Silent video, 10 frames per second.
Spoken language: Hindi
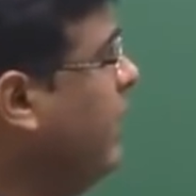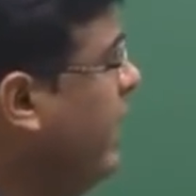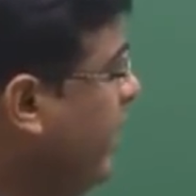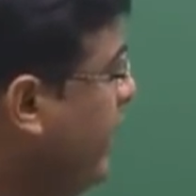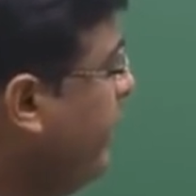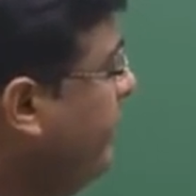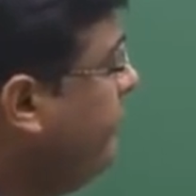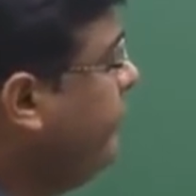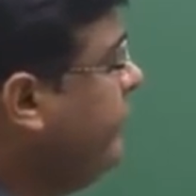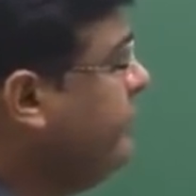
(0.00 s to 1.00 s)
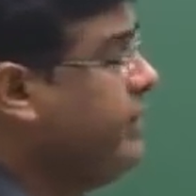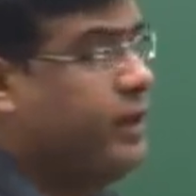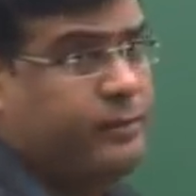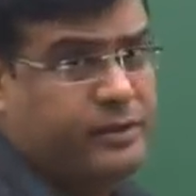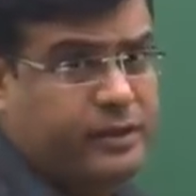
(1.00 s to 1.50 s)
एन ए फिर सी
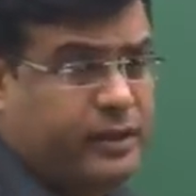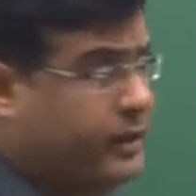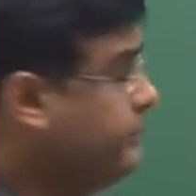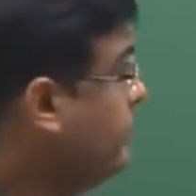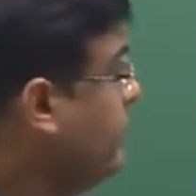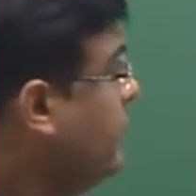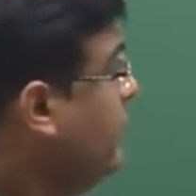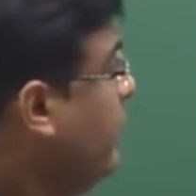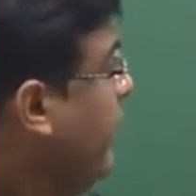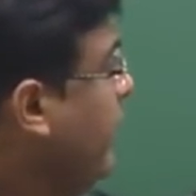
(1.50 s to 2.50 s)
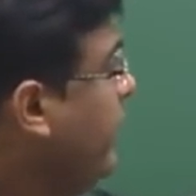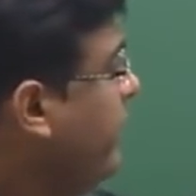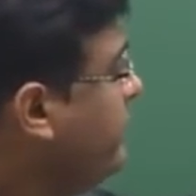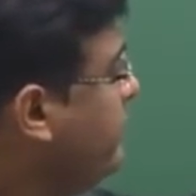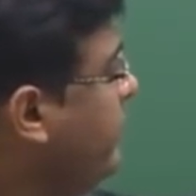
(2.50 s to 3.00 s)
एल मिसिंग है एन
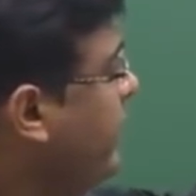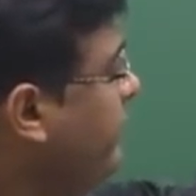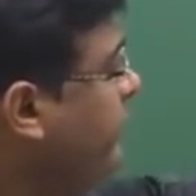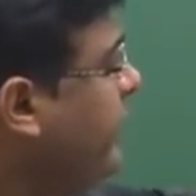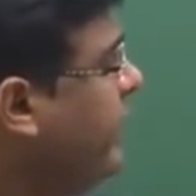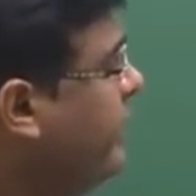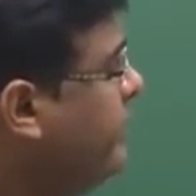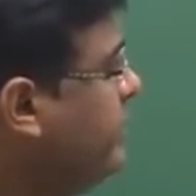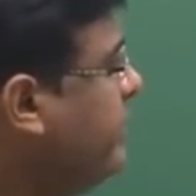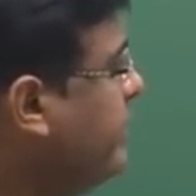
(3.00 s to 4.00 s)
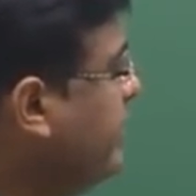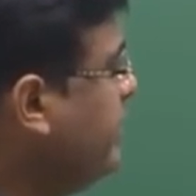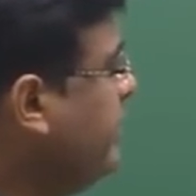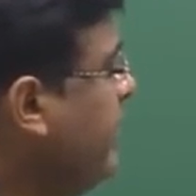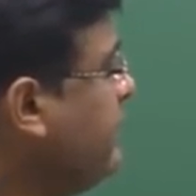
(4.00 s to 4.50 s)
ए सी एल फिर एन ए मिसिंग है
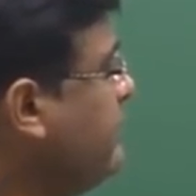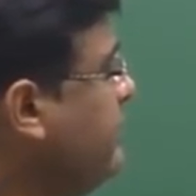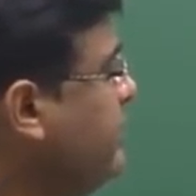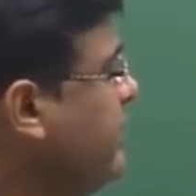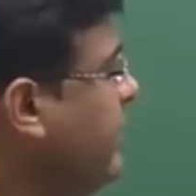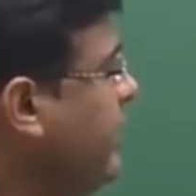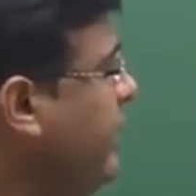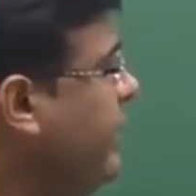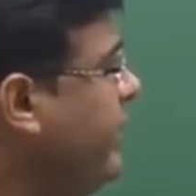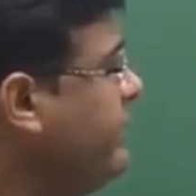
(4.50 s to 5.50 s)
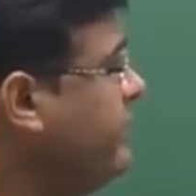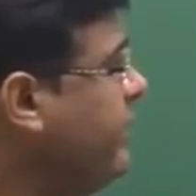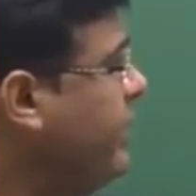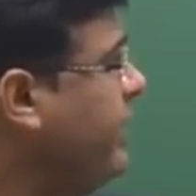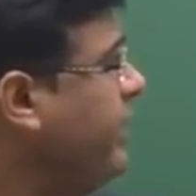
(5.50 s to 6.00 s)
लास्ट में सी एल एन ए सी
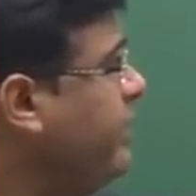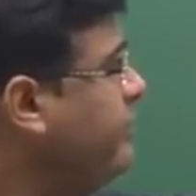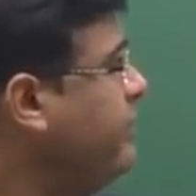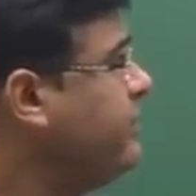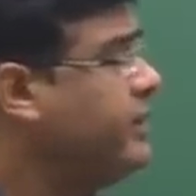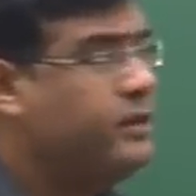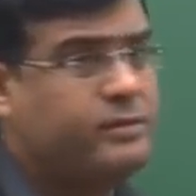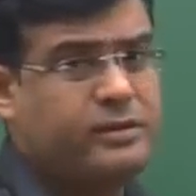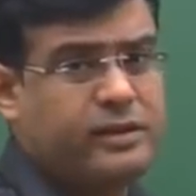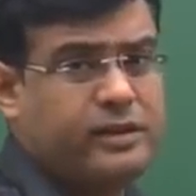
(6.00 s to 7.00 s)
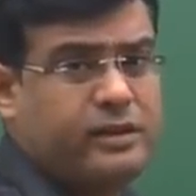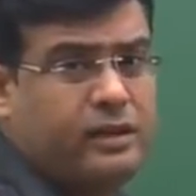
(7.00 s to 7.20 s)
एल एन ए फिर सी एल मिसिंग है